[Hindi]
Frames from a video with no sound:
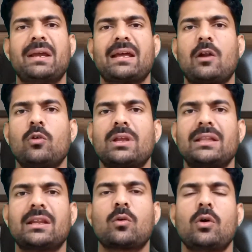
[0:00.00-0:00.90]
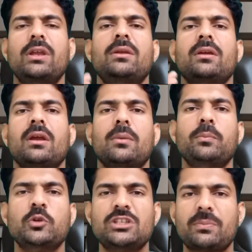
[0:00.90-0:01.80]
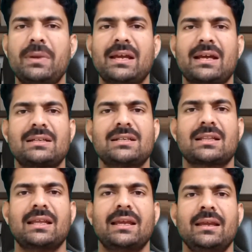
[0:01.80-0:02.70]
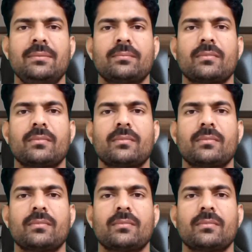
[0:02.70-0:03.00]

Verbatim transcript: बैकग्राउंड के अंदर कोई म्यूजिक प्ले कर सकते हैं